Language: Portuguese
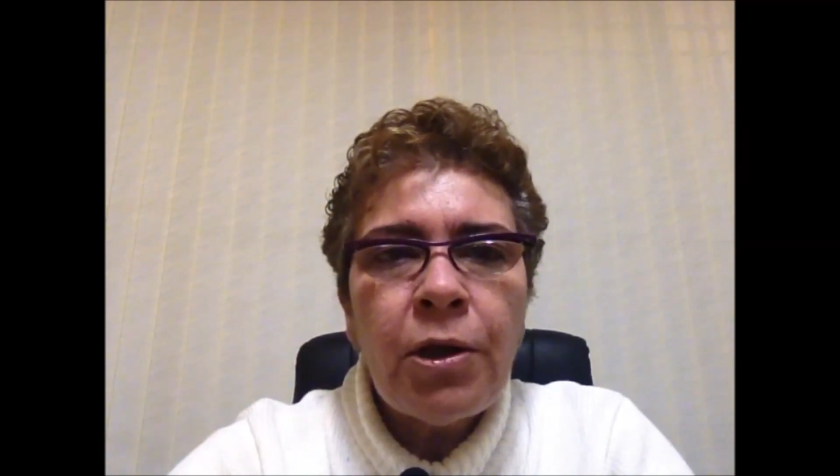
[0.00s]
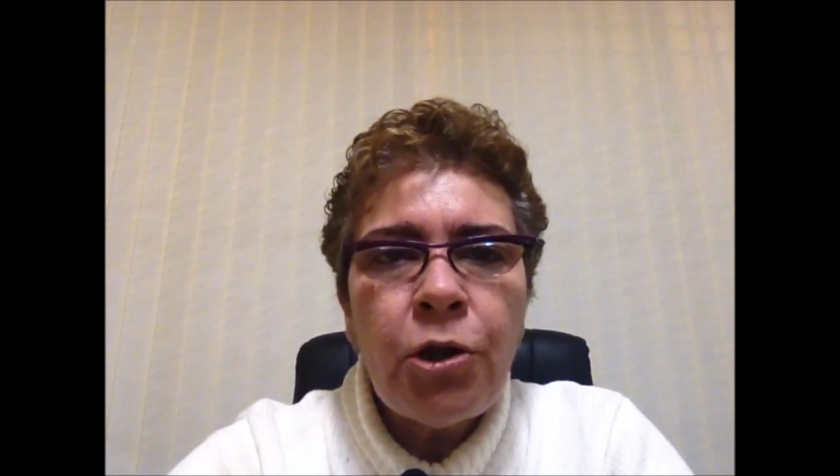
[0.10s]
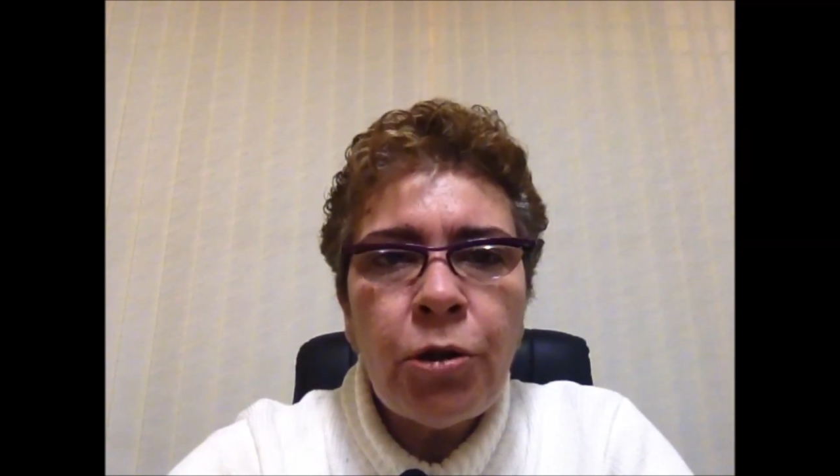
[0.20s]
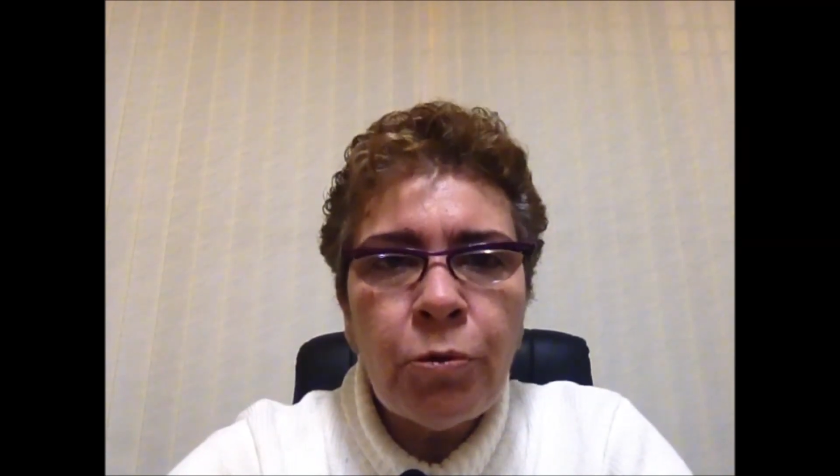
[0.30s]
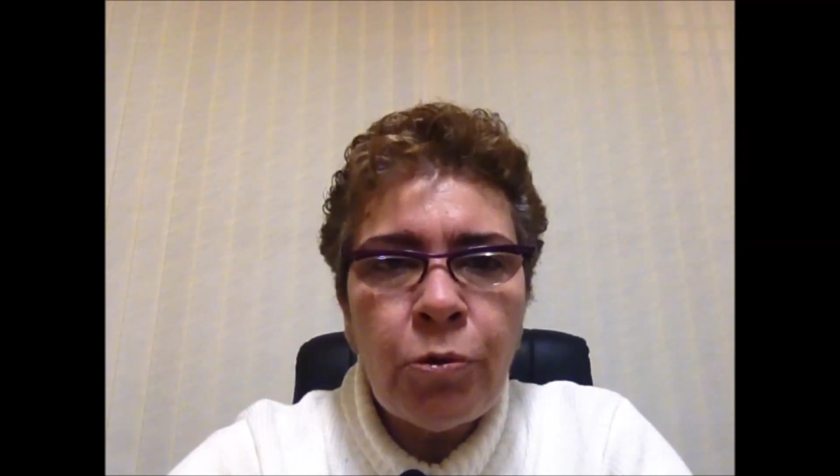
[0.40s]

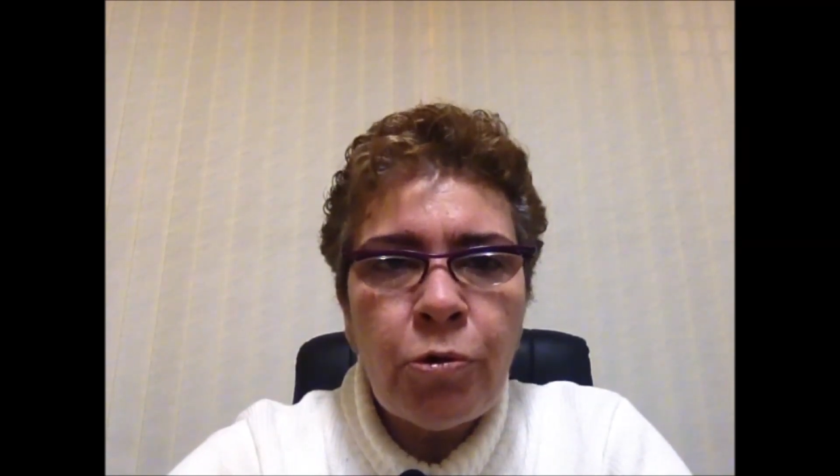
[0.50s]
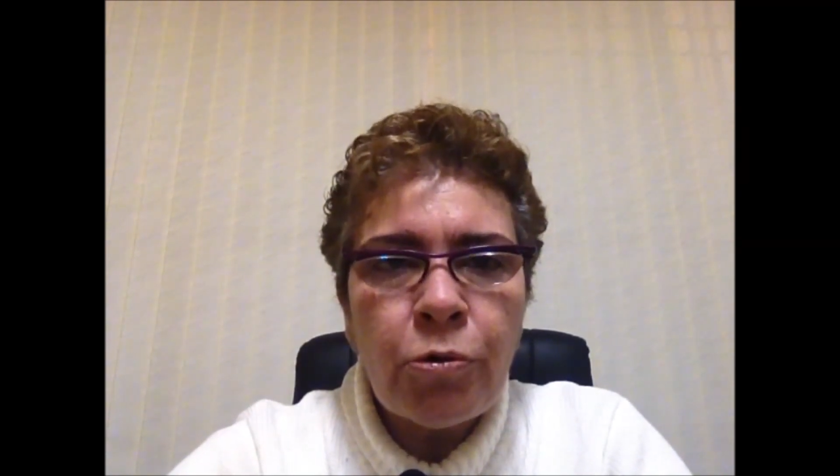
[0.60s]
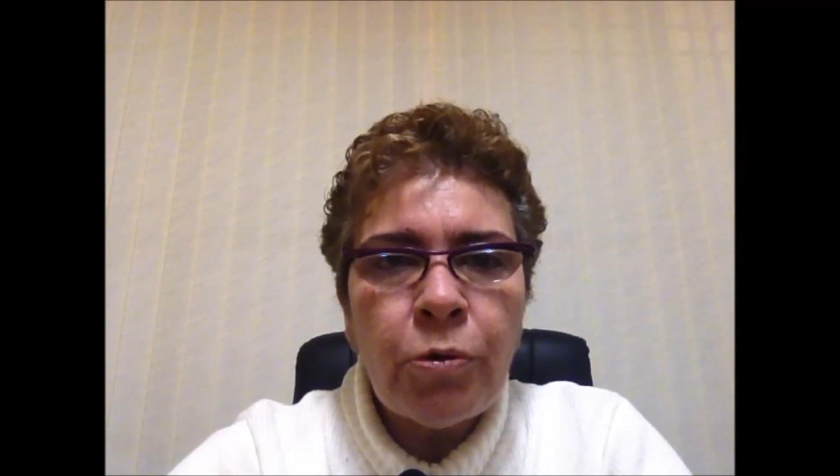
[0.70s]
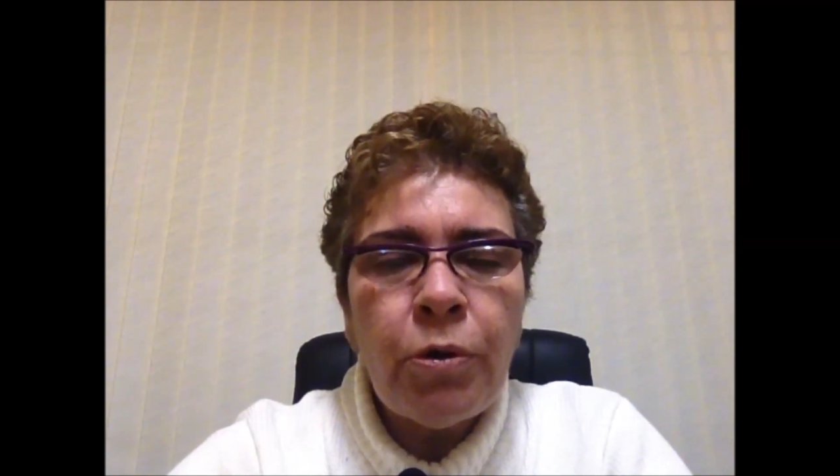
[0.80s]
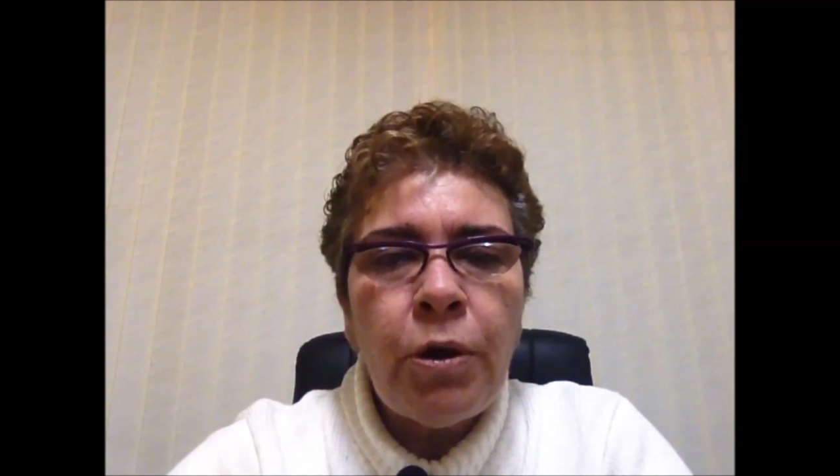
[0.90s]
de
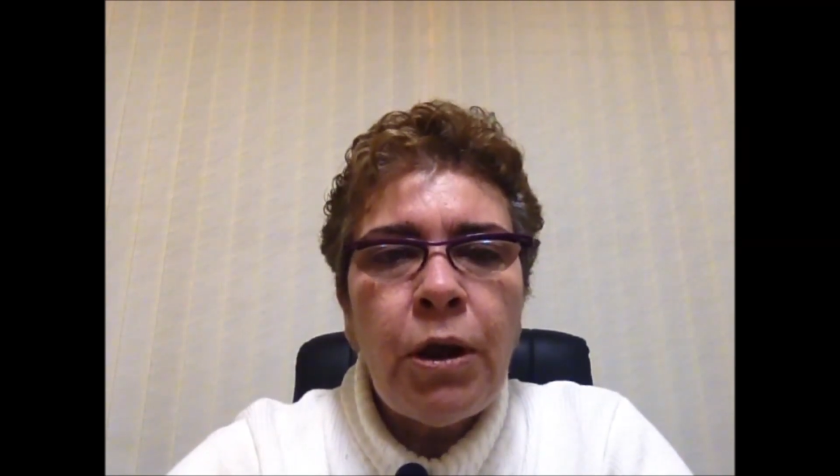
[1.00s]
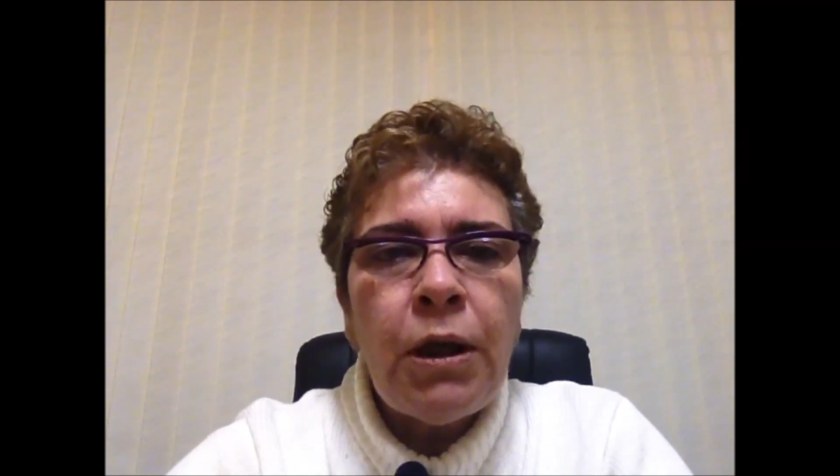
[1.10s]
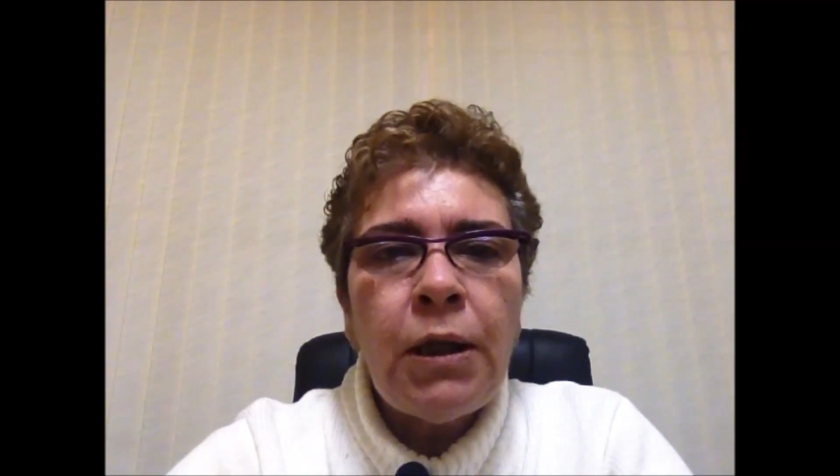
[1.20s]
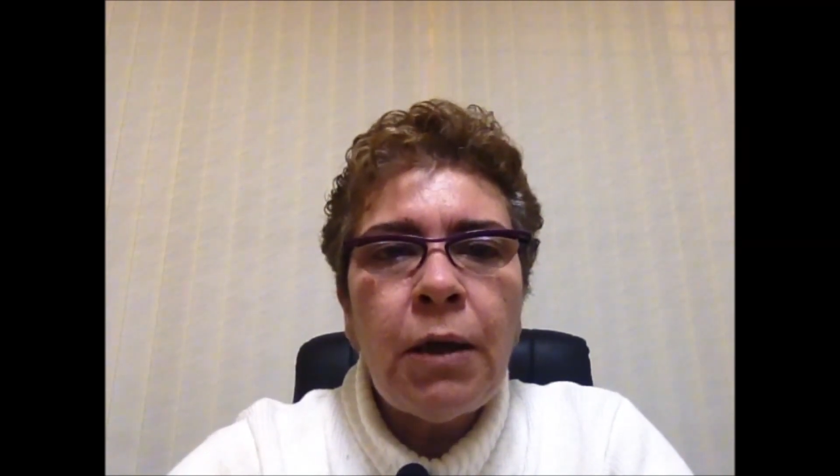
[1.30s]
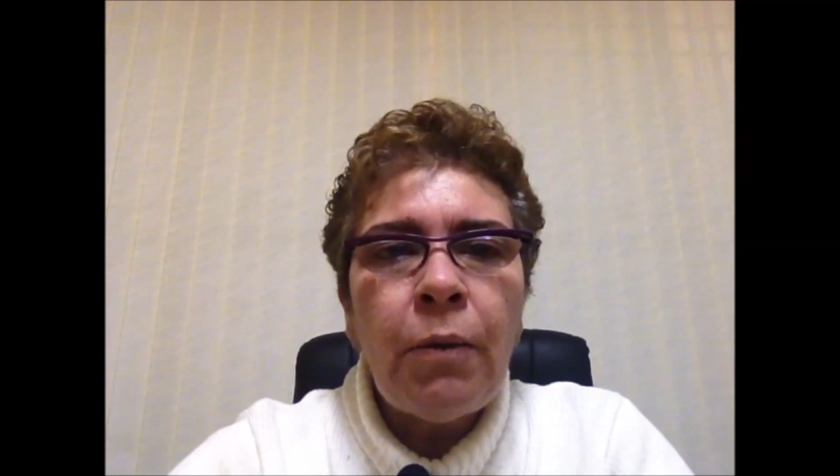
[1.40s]
uso.
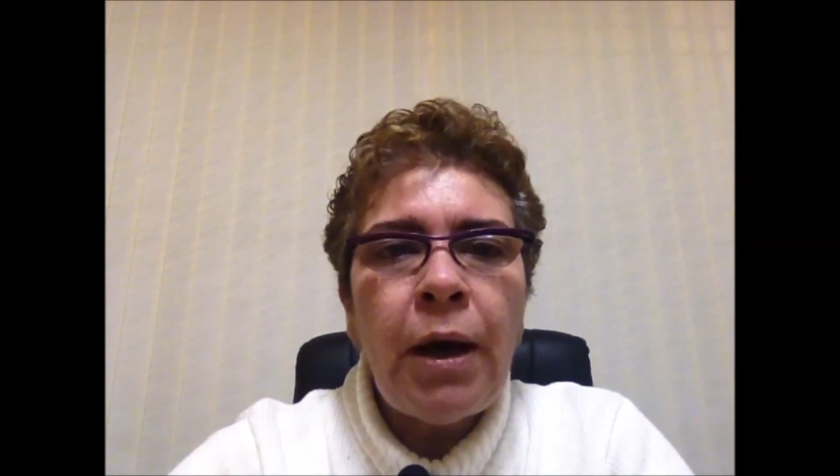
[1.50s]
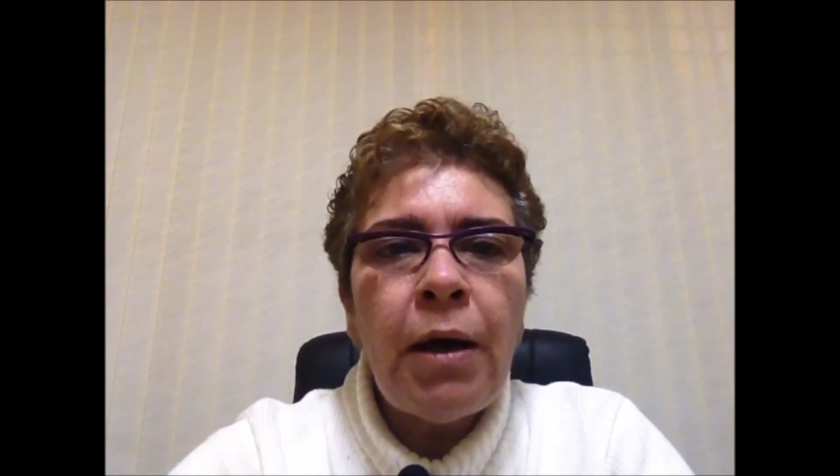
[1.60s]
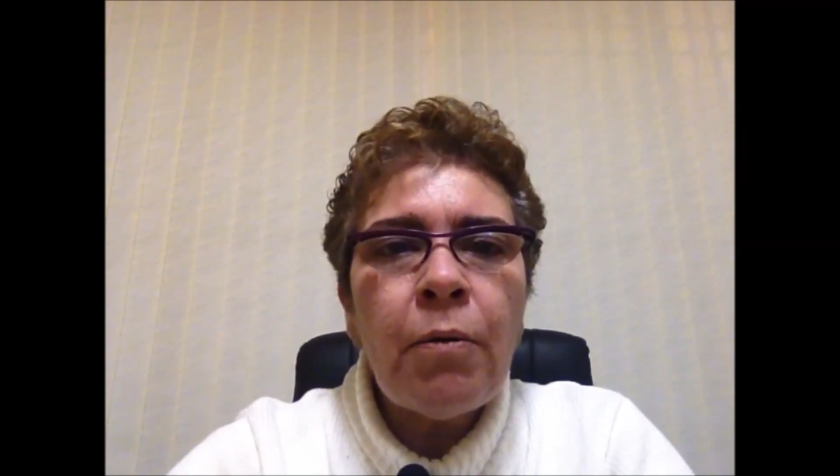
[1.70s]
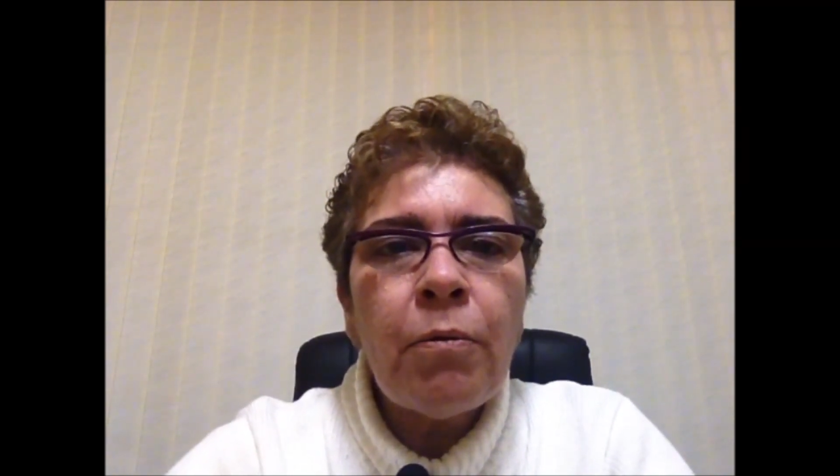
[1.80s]
Não é